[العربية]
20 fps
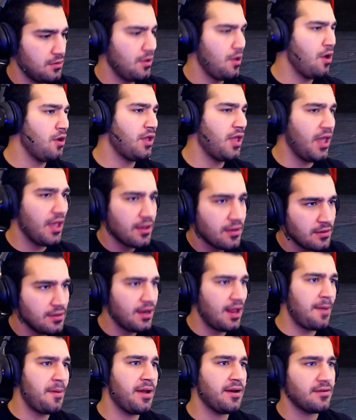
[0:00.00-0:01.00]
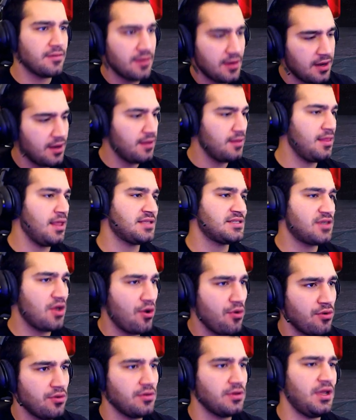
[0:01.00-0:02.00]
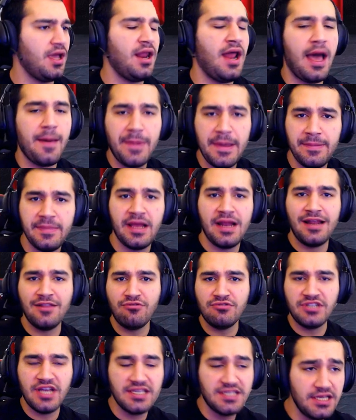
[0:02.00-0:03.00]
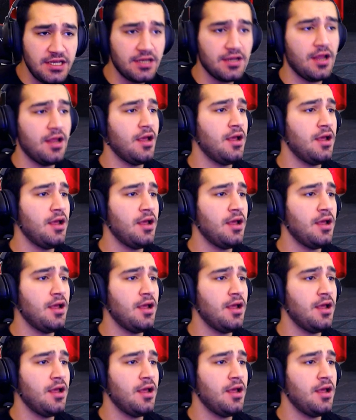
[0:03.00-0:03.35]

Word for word: اوكي تمام ليتس جو يلا حبايبي هل انتم جاهزين